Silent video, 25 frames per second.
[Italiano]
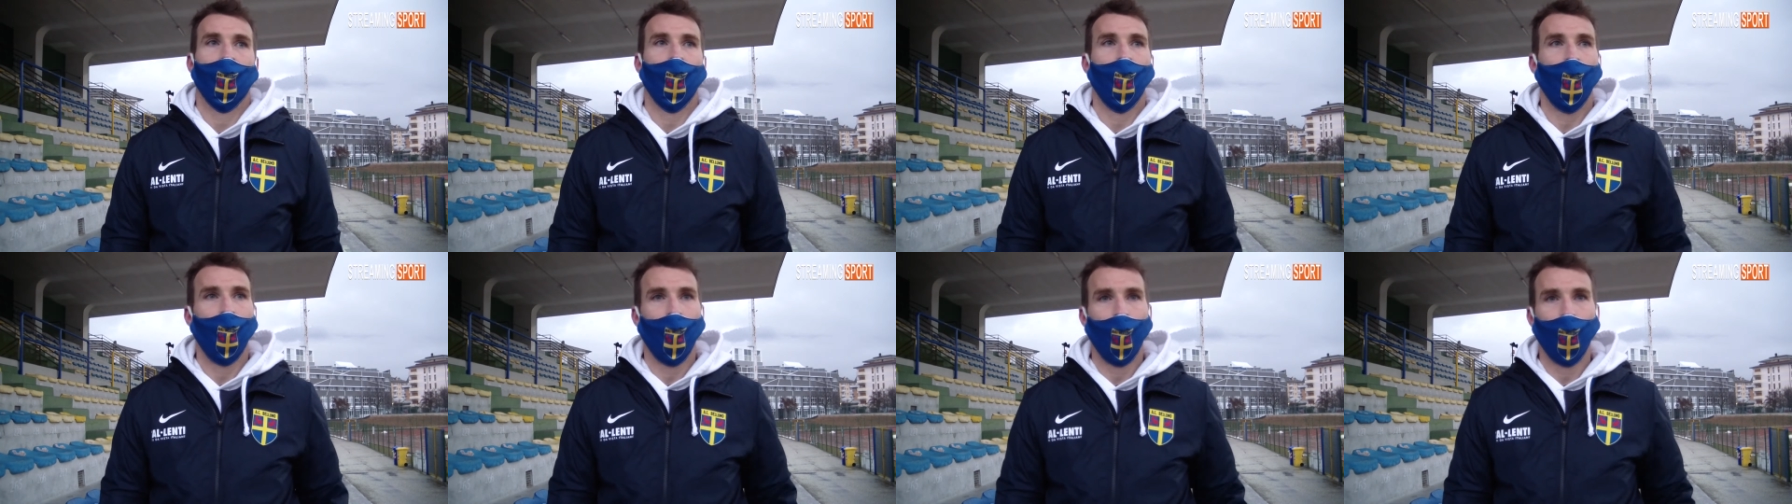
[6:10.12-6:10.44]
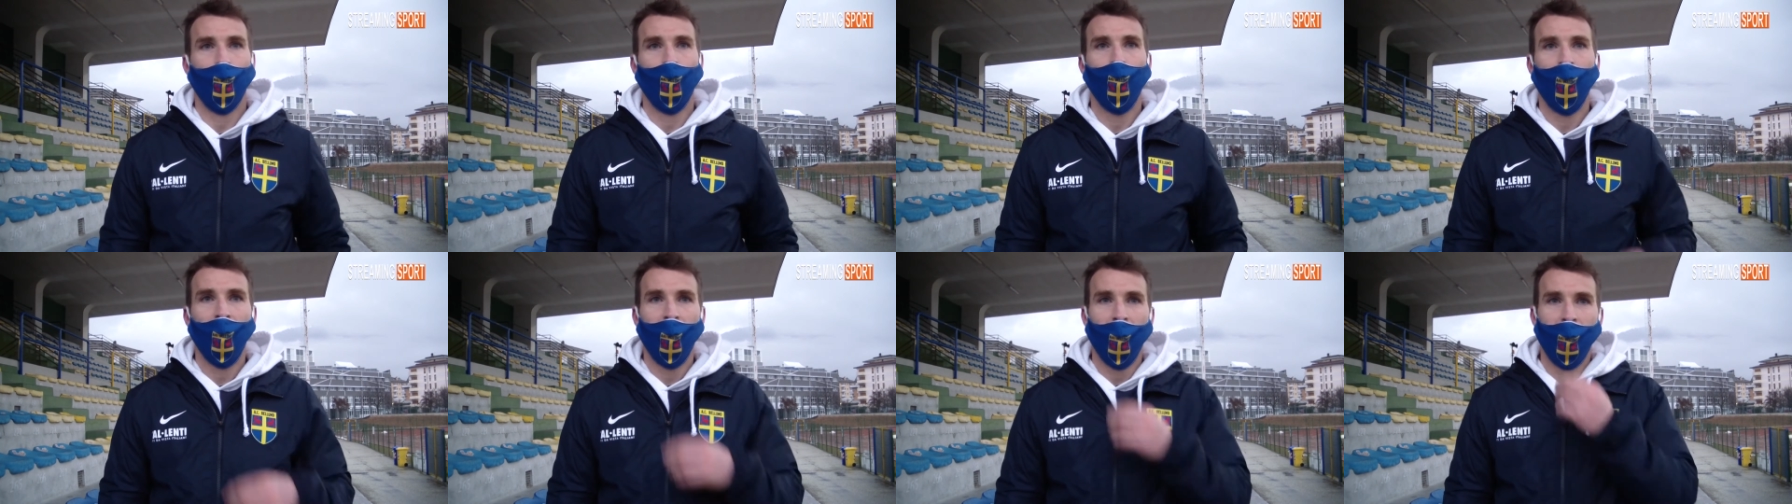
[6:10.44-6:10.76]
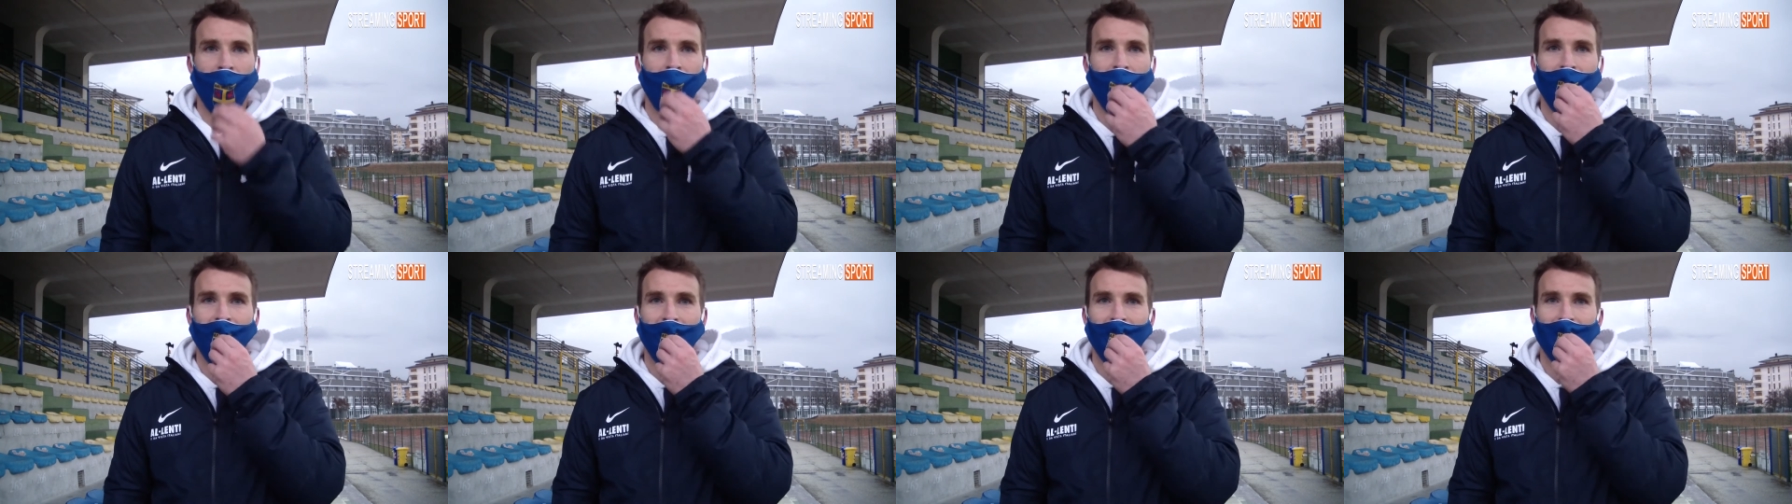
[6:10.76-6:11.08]
Insomma,
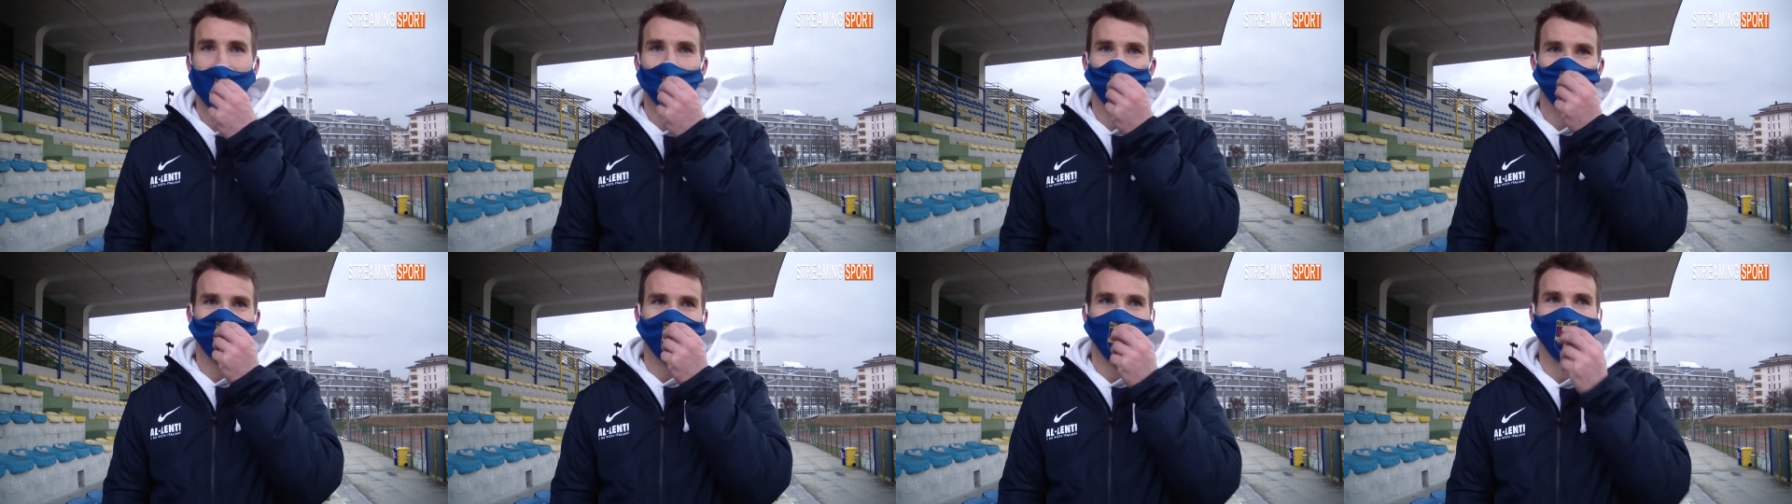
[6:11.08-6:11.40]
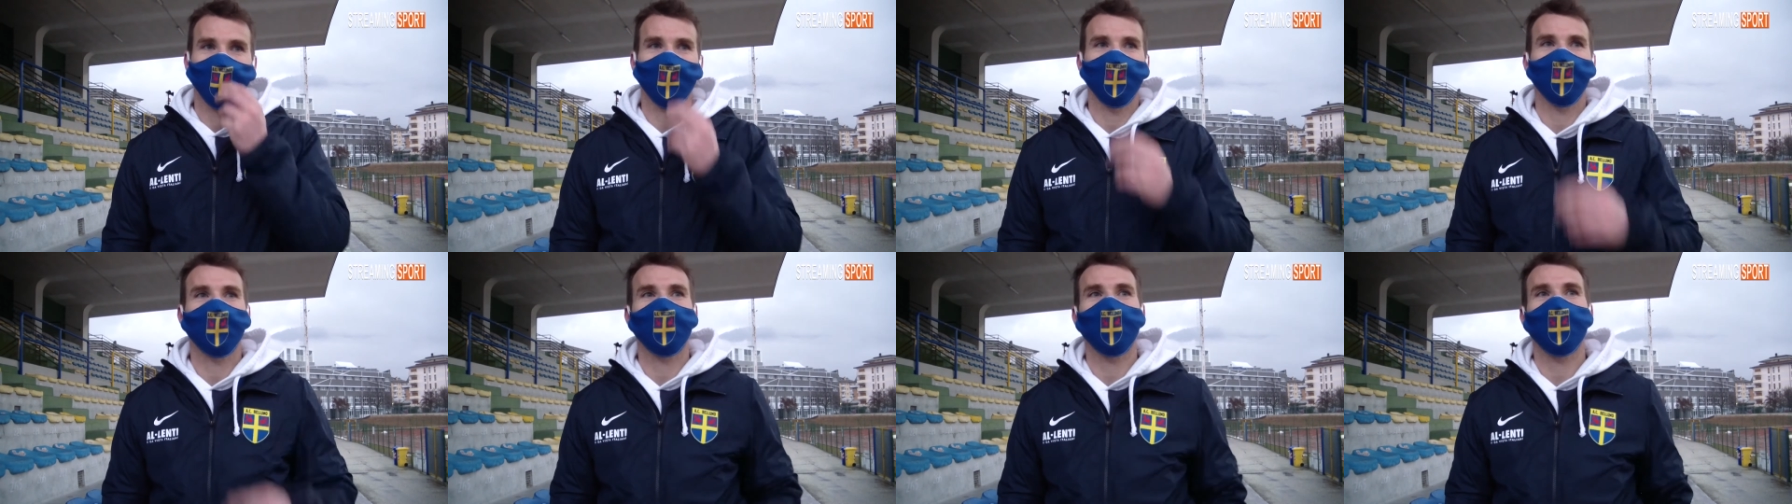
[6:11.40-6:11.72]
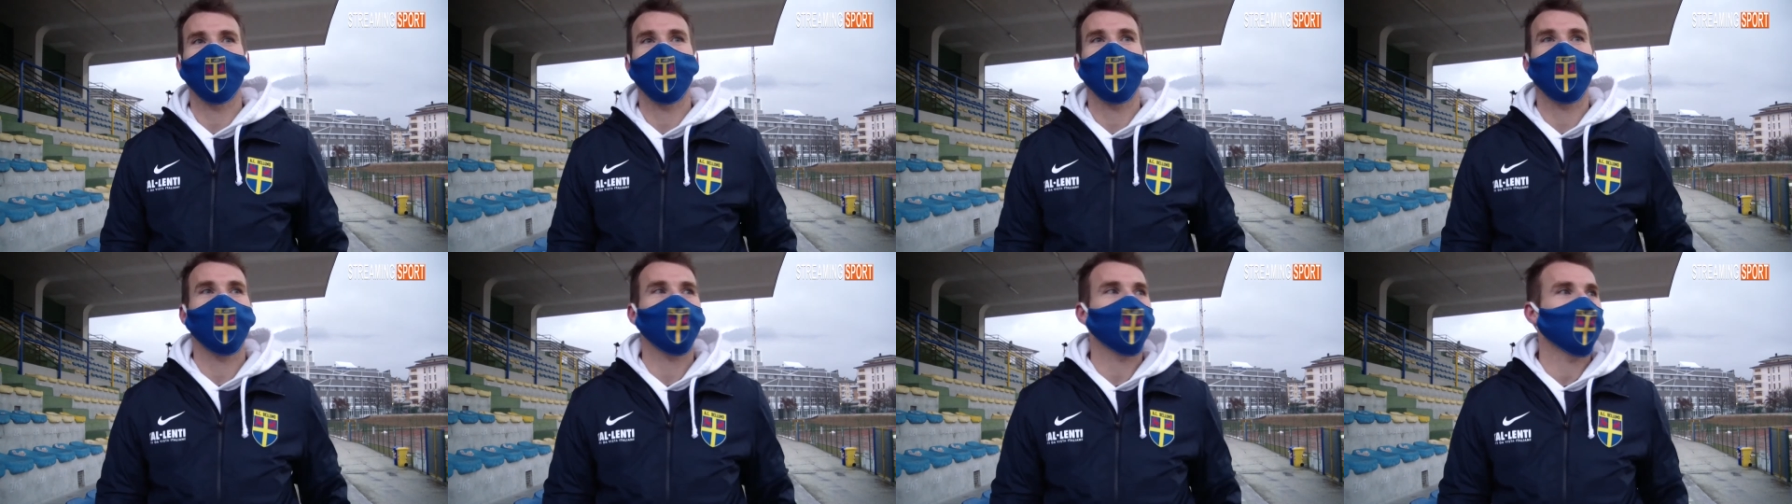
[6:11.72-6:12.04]
eh, ci
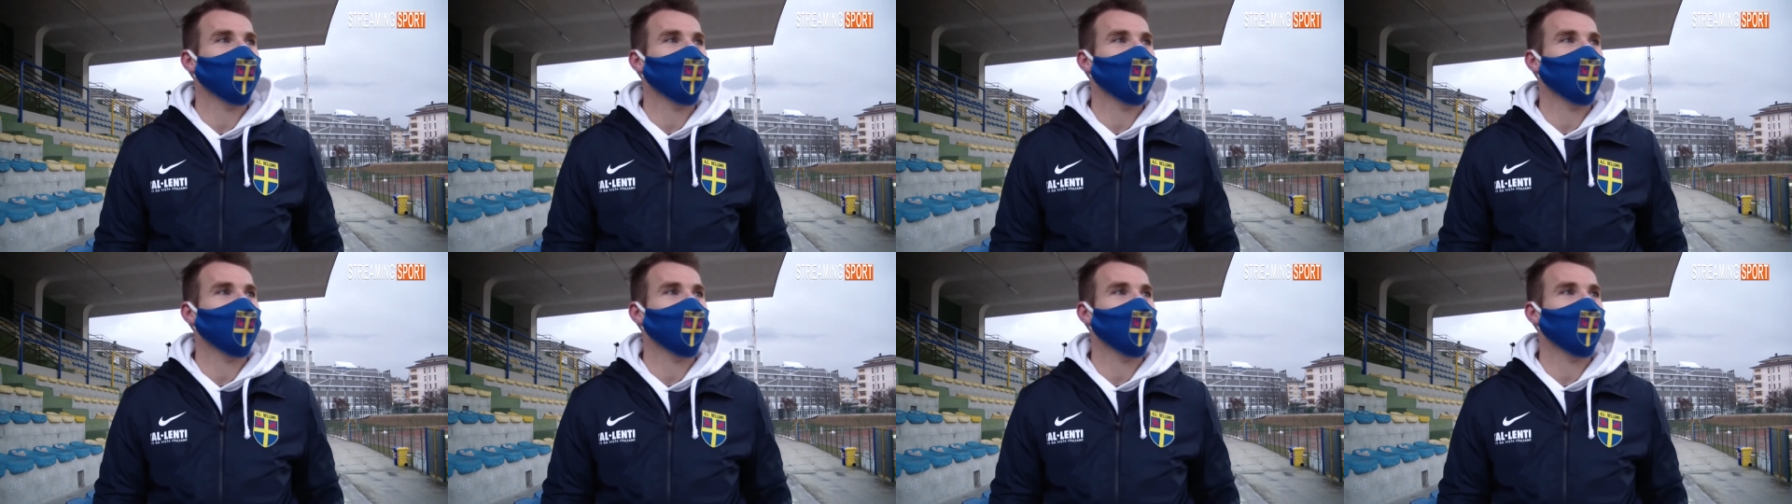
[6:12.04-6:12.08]
teniamo